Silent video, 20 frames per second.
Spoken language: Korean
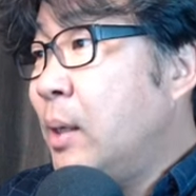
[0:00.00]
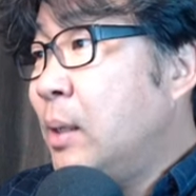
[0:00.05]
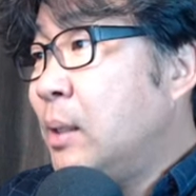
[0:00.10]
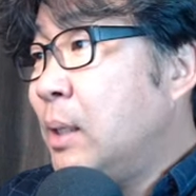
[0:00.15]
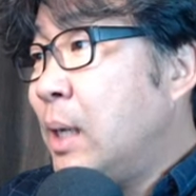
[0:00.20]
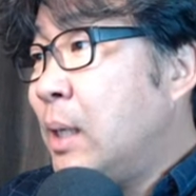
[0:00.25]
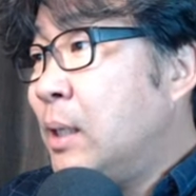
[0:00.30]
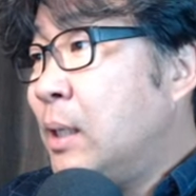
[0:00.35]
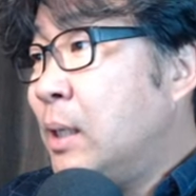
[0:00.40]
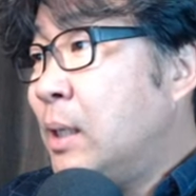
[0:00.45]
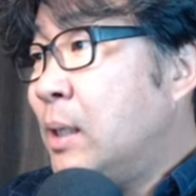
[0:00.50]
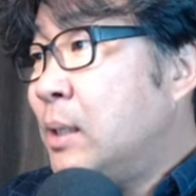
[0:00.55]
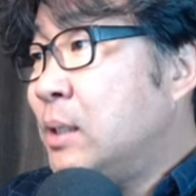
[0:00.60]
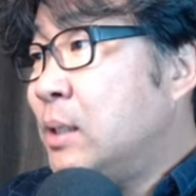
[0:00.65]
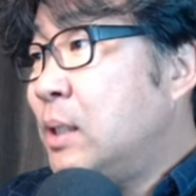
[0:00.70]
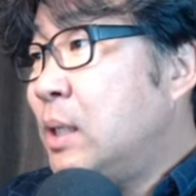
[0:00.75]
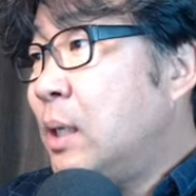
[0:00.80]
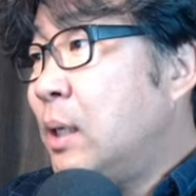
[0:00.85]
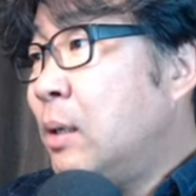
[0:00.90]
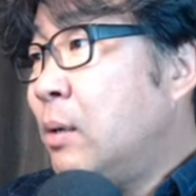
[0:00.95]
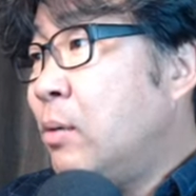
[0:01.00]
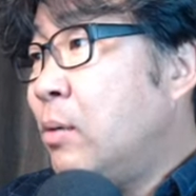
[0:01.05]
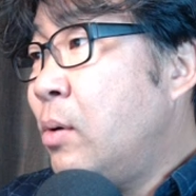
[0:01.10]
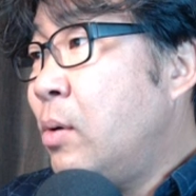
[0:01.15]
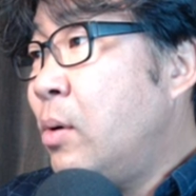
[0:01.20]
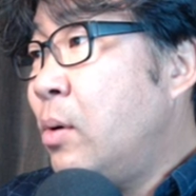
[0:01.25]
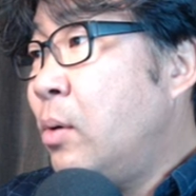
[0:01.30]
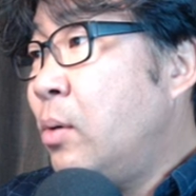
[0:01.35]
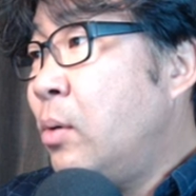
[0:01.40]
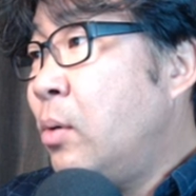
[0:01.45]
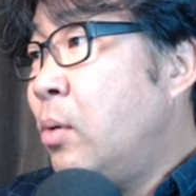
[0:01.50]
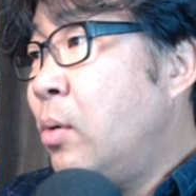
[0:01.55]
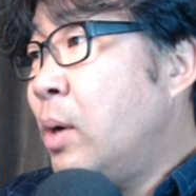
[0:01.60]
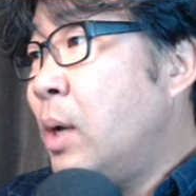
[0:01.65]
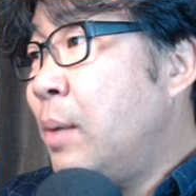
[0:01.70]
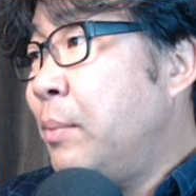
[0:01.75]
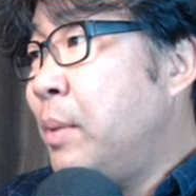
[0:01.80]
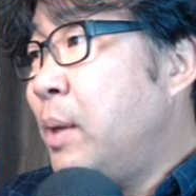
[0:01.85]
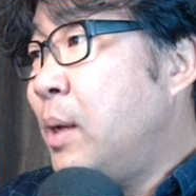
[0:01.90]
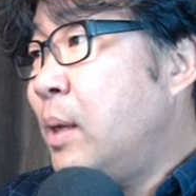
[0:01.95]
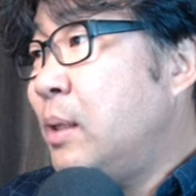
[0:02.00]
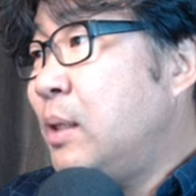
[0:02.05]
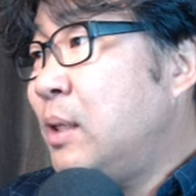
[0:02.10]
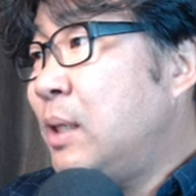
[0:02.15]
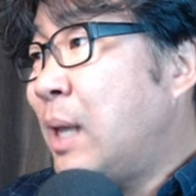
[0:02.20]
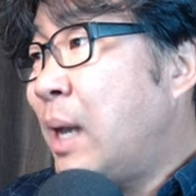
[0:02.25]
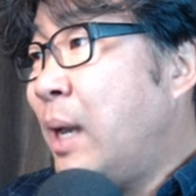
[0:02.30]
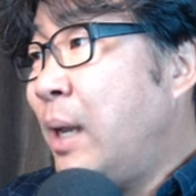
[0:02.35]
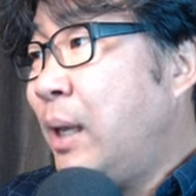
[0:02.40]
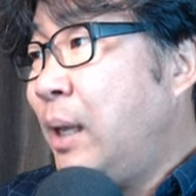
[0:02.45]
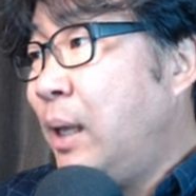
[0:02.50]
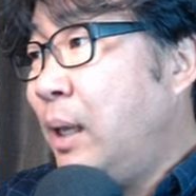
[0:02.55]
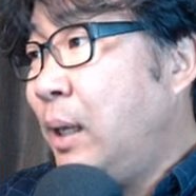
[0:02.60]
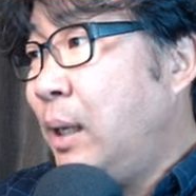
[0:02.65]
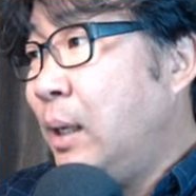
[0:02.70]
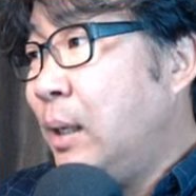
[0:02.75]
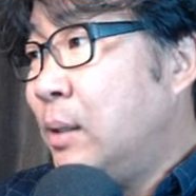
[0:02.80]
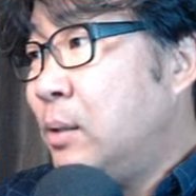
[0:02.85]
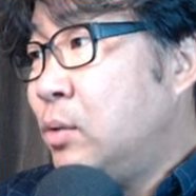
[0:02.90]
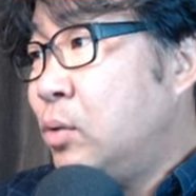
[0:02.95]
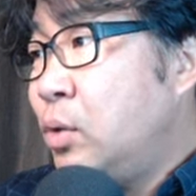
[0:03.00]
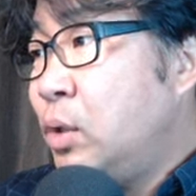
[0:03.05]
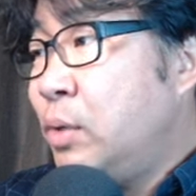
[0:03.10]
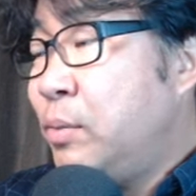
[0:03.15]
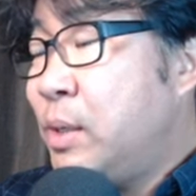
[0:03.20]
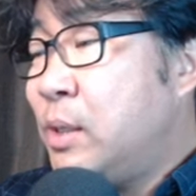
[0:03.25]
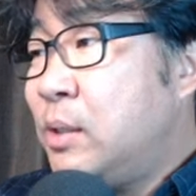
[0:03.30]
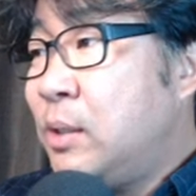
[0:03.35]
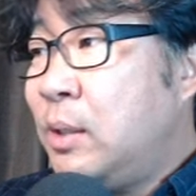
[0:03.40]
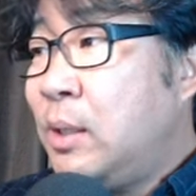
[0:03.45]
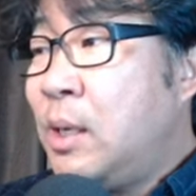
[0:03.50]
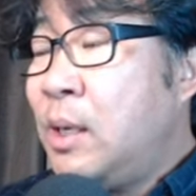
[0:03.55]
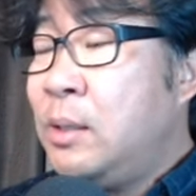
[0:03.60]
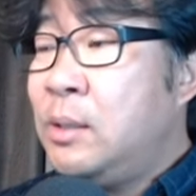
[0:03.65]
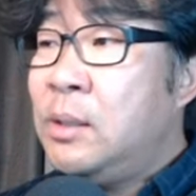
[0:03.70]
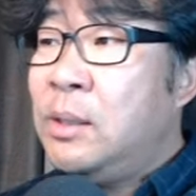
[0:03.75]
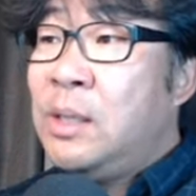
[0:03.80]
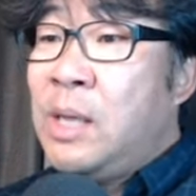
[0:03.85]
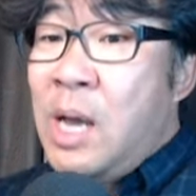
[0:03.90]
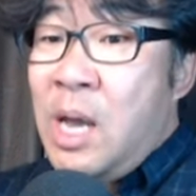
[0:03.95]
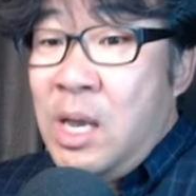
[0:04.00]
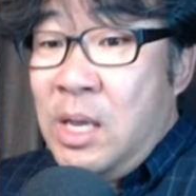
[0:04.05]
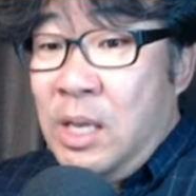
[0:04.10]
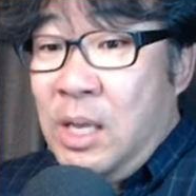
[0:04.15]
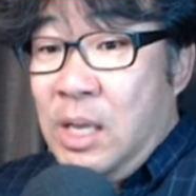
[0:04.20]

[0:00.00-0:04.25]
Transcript: 간단한 식탁 있고 여기로 가면 다이닝. 손님 왔을 때 이제 다이닝